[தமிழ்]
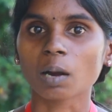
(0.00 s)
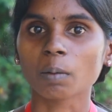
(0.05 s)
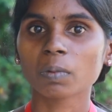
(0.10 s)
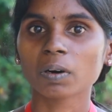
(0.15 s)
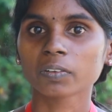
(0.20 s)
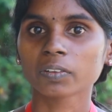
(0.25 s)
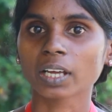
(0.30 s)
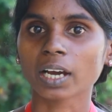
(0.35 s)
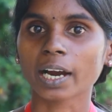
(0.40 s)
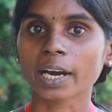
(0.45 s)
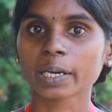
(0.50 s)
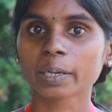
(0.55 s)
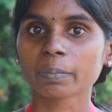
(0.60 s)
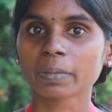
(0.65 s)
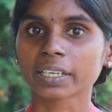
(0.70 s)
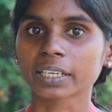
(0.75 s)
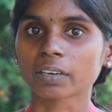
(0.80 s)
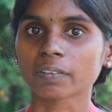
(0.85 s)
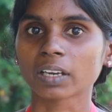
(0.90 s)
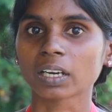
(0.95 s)
அம்மா வந்து ஆடு
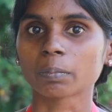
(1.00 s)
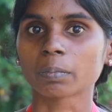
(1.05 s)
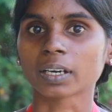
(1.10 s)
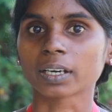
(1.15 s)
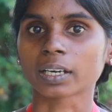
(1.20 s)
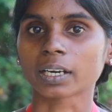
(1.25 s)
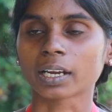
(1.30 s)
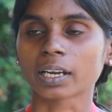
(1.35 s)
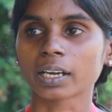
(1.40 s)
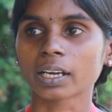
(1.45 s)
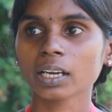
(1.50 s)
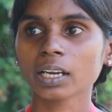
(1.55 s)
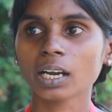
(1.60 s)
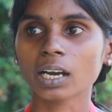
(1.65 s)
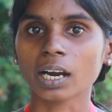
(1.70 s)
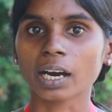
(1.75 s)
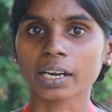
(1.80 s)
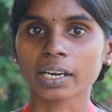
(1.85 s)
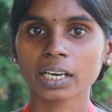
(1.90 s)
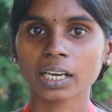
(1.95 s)
மேய்க்கிற வேலை பார்க்குறாங்க
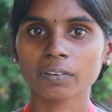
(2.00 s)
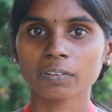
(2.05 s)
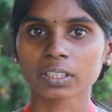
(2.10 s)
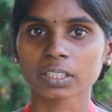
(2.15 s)
அண்ணா